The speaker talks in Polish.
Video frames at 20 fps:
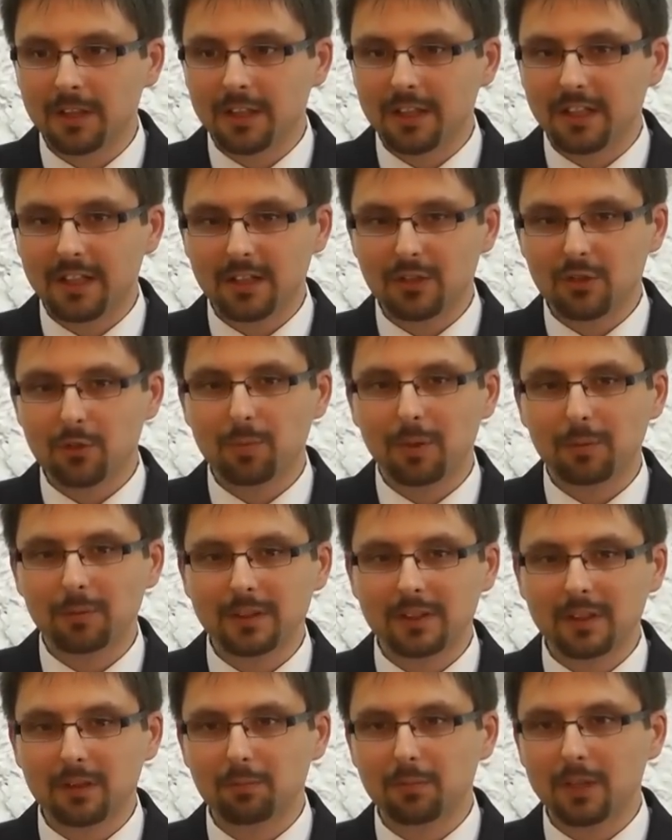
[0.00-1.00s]
I kiedyś
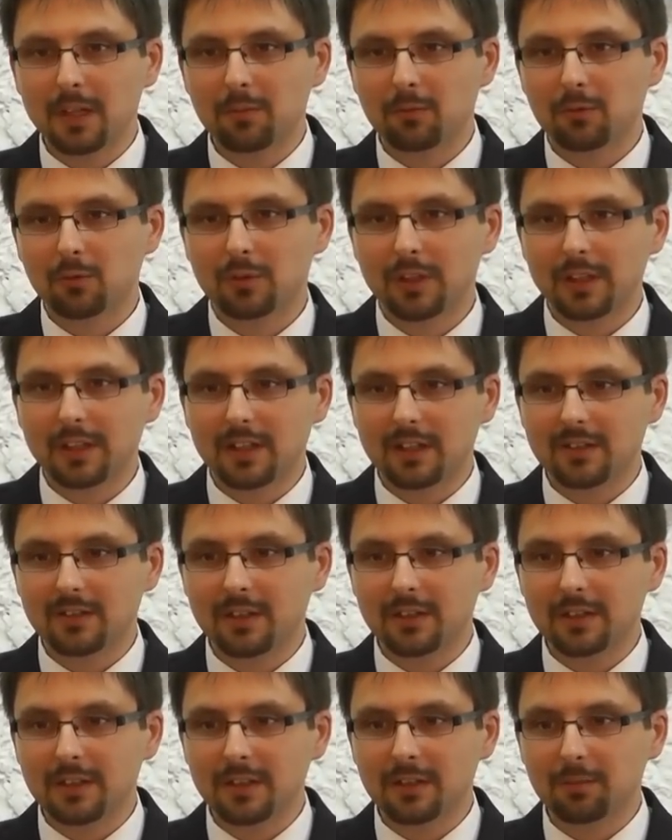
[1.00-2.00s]
pamiętam, miałem tutaj
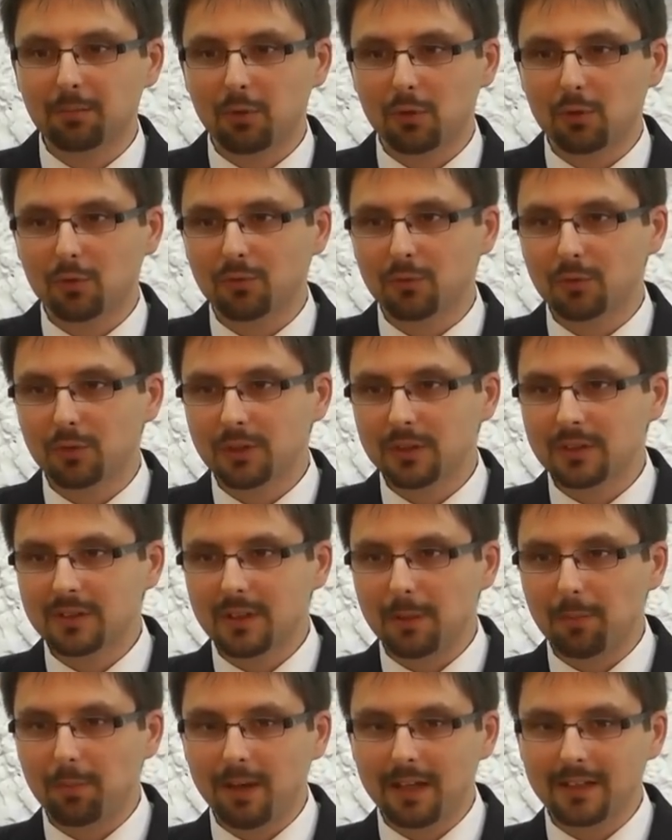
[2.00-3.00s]
kazanie
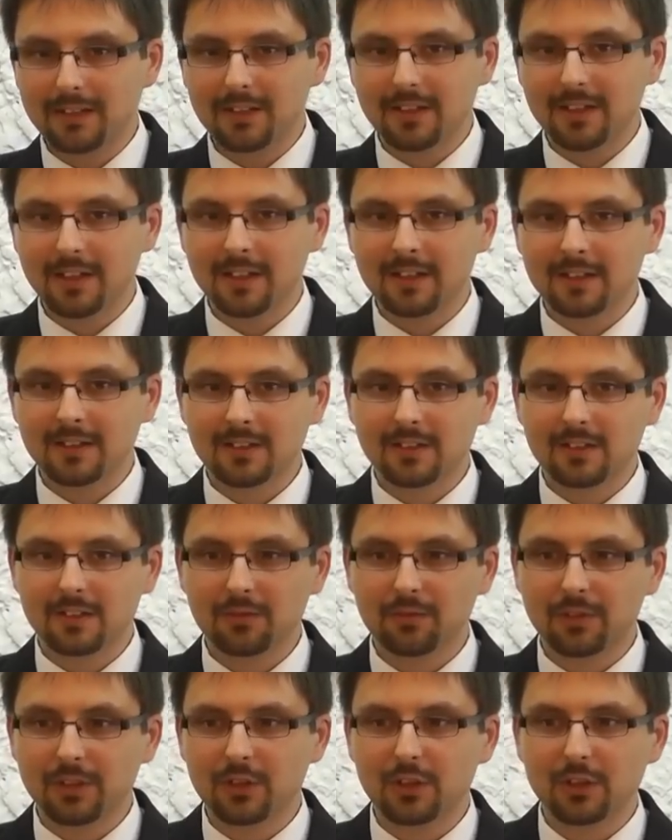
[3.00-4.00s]
porównujące Paschę
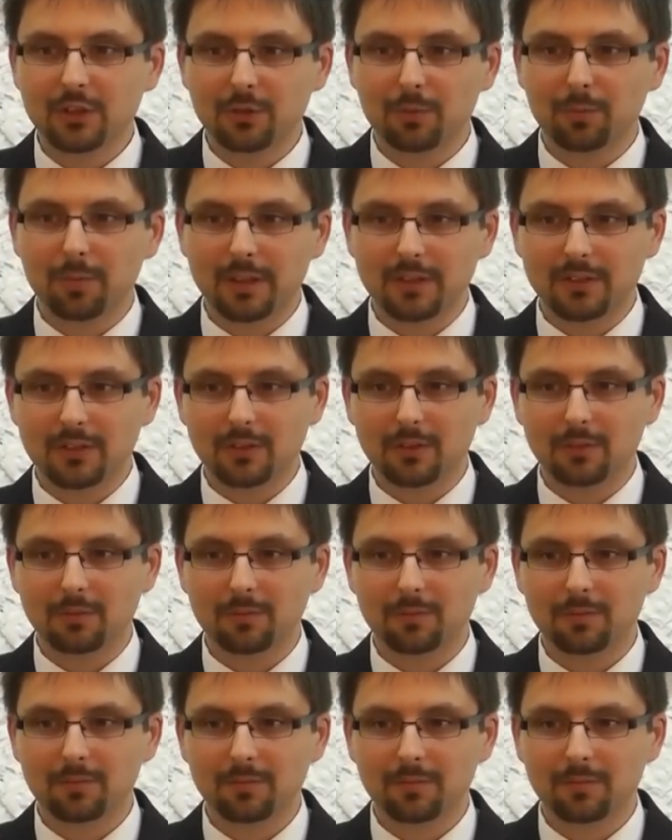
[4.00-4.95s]
z wieczerzą pańską.